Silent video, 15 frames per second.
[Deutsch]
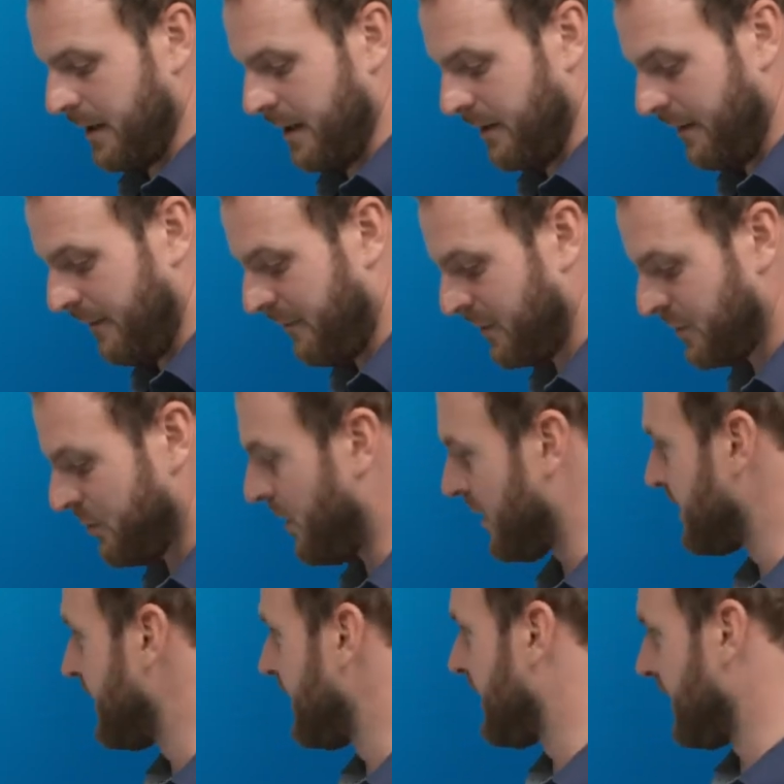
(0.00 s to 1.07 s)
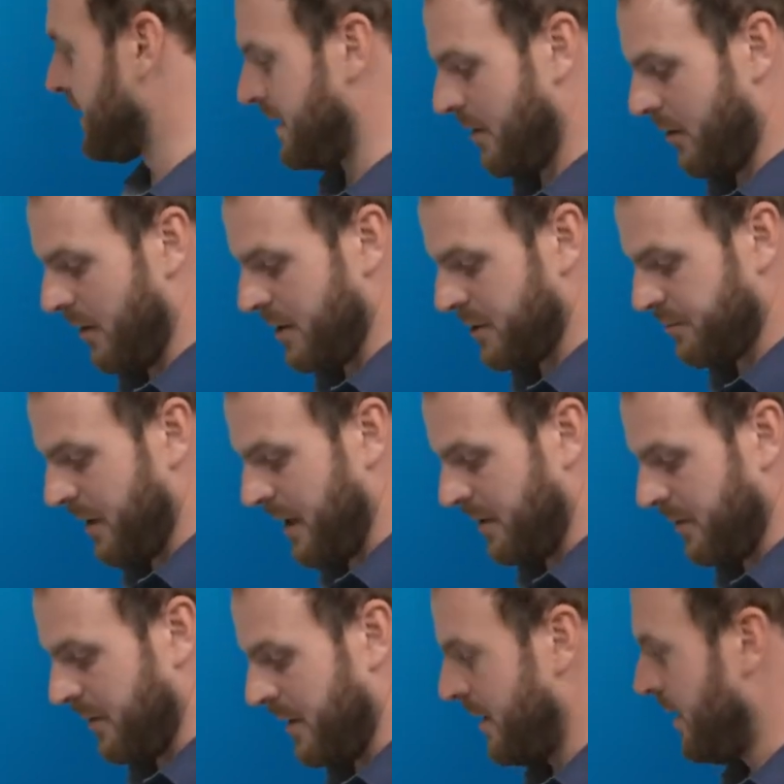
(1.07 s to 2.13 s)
der in etwa so aussieht, dass die Hall-Spannung